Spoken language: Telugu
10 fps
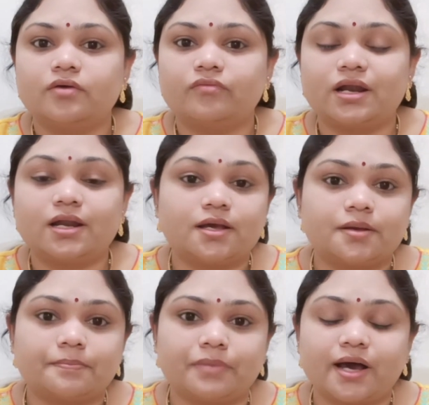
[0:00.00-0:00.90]
వాళ్ళ
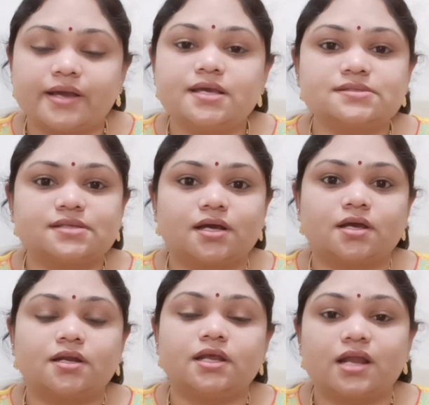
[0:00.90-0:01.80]

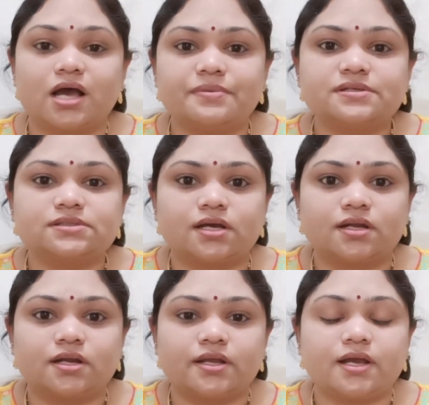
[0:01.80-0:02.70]
భాగ్యస్థానాన్ని
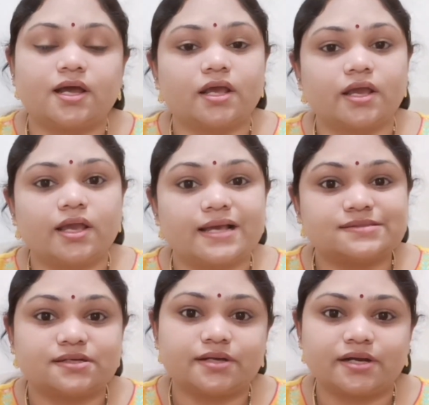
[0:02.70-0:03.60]
లాభస్థానాన్ని అలాగే
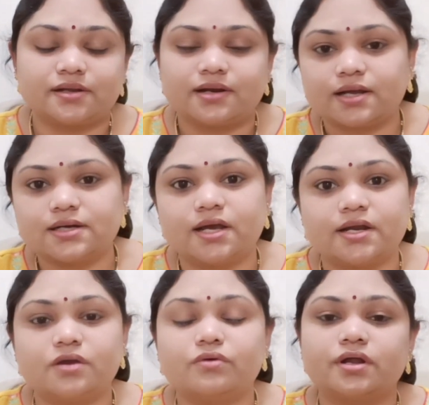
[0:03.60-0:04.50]
అసెండెంట్
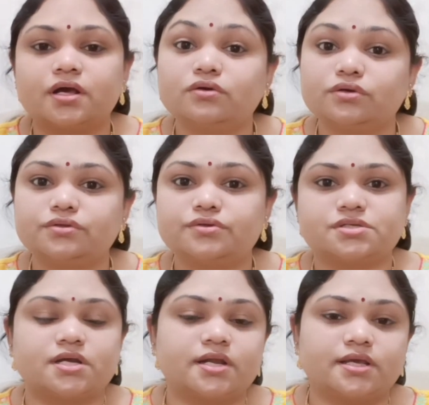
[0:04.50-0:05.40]
లగ్నాన్ని కూడా
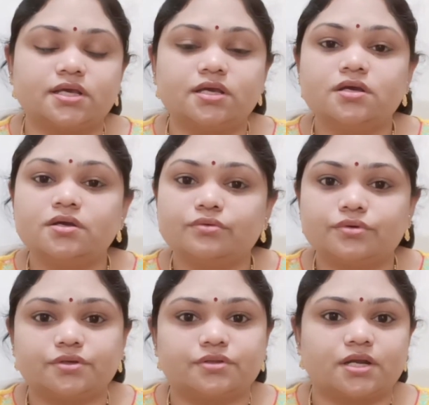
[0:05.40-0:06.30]
గురుదృష్టి అనేది
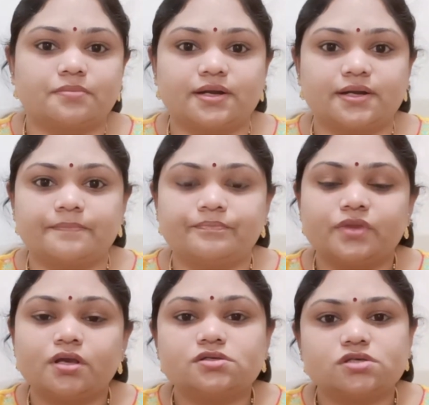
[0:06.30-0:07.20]
ఉంటుందన్నమాట
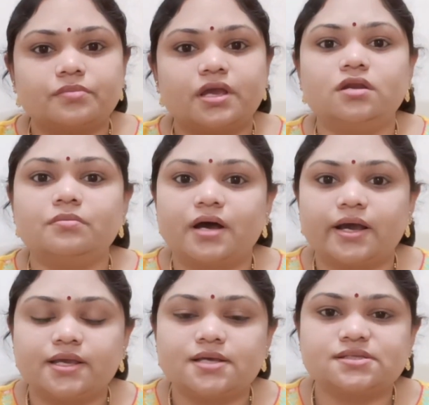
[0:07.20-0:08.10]
సో మెయిన్
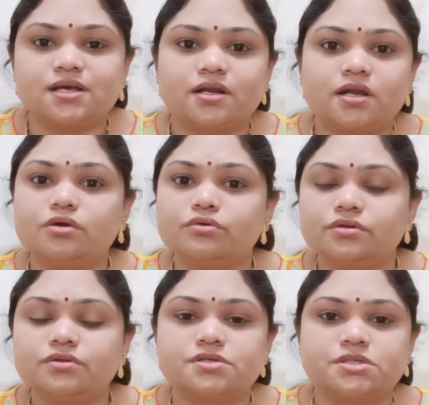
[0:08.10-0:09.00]
భాగ్యస్థానాన్ని
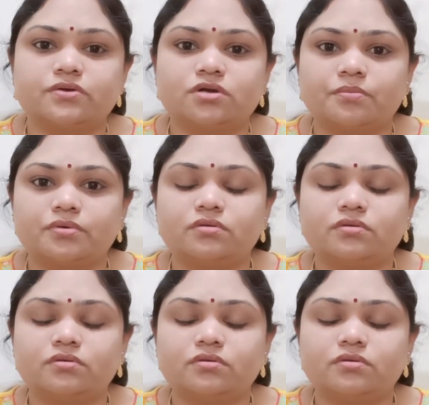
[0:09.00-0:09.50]
గురుదృష్టి ఉన్నప్పుడు